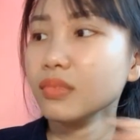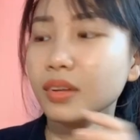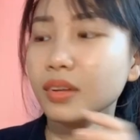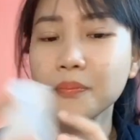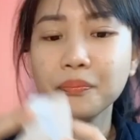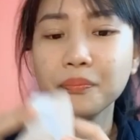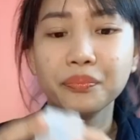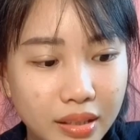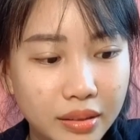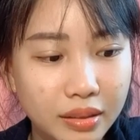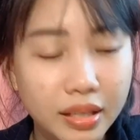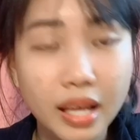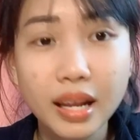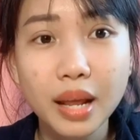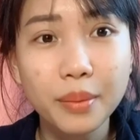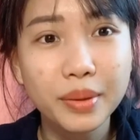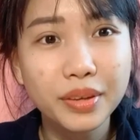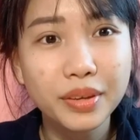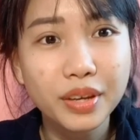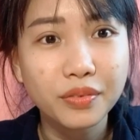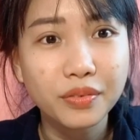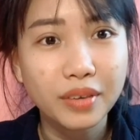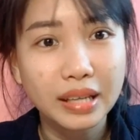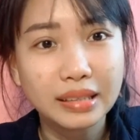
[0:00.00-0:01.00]
Nên là bây giờ
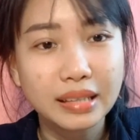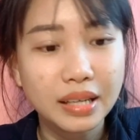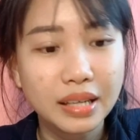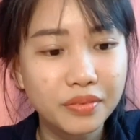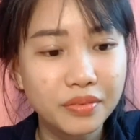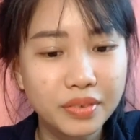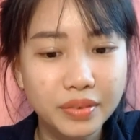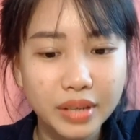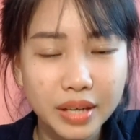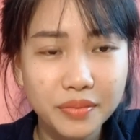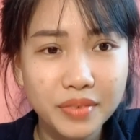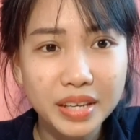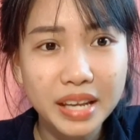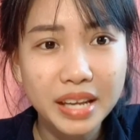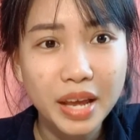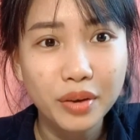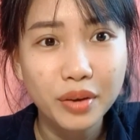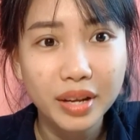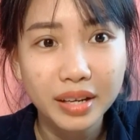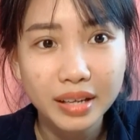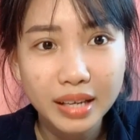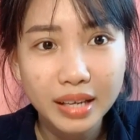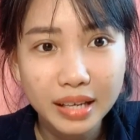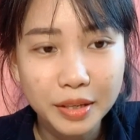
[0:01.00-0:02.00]
phải tắt cái video này
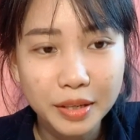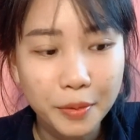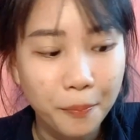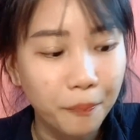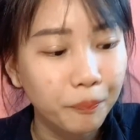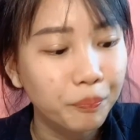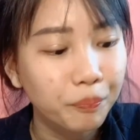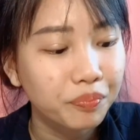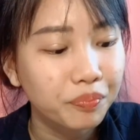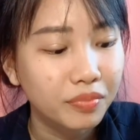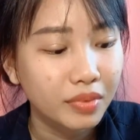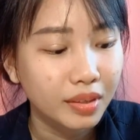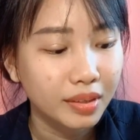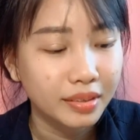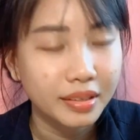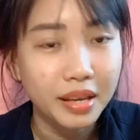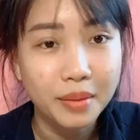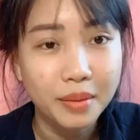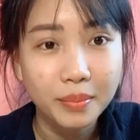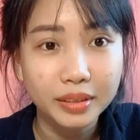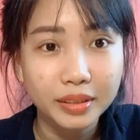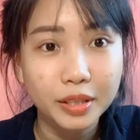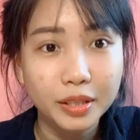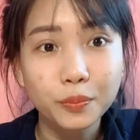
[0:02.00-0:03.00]
đi để
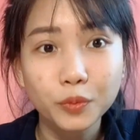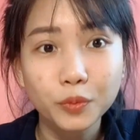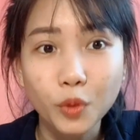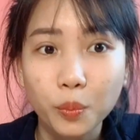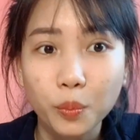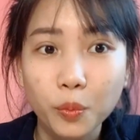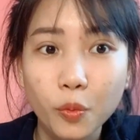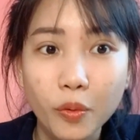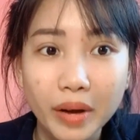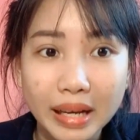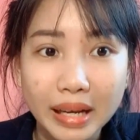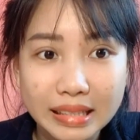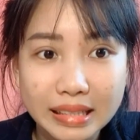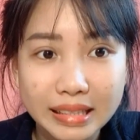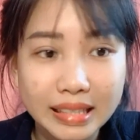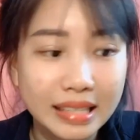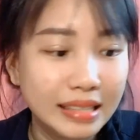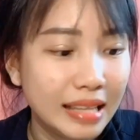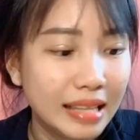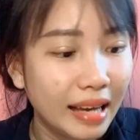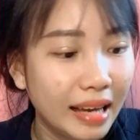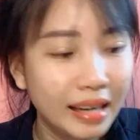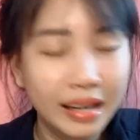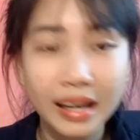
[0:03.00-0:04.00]
mà tiếp tục cuộc hành trình
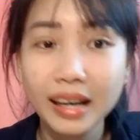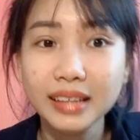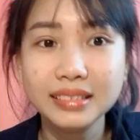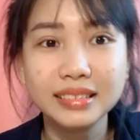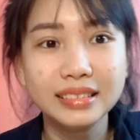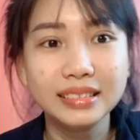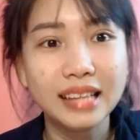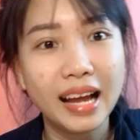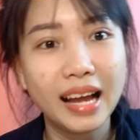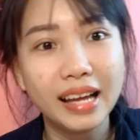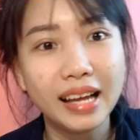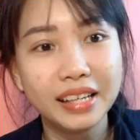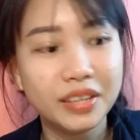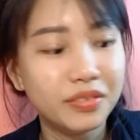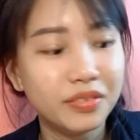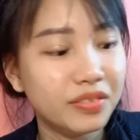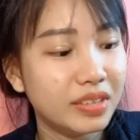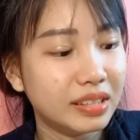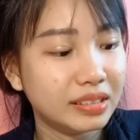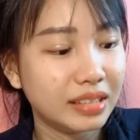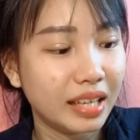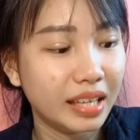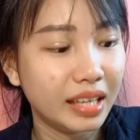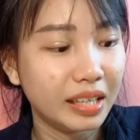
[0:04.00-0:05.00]
ăn hết hai cái phần này.